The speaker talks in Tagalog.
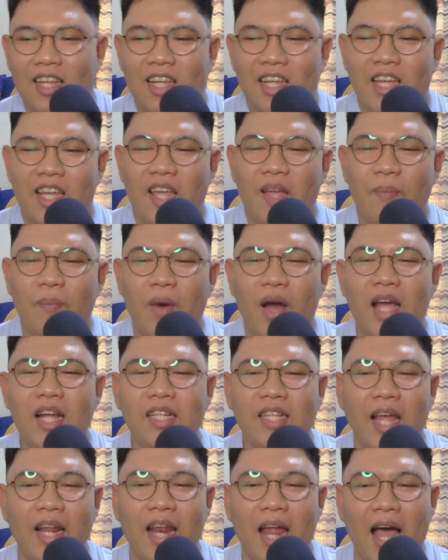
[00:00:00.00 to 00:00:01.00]
He
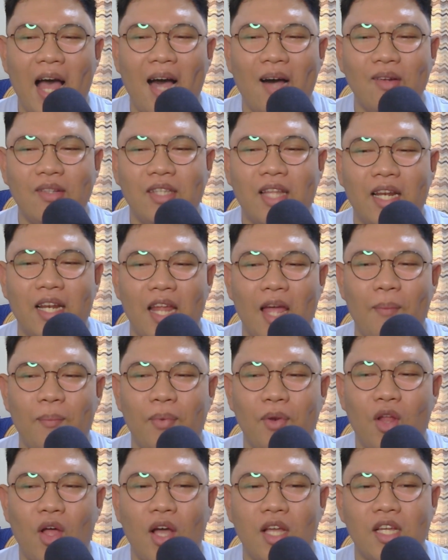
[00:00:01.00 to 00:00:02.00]
pointed out that
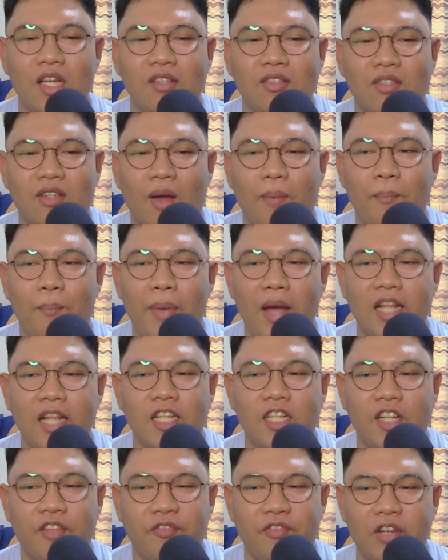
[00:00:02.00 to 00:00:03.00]
employees'
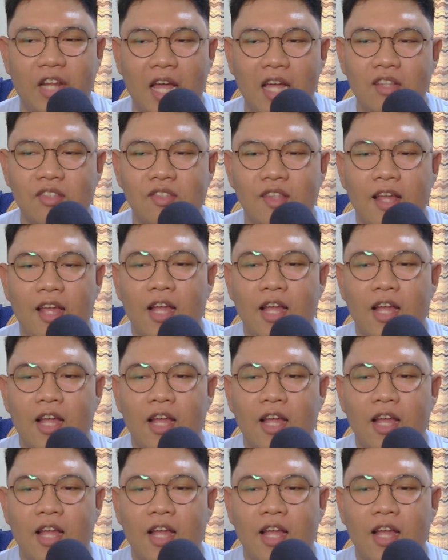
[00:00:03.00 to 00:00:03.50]
competitiveness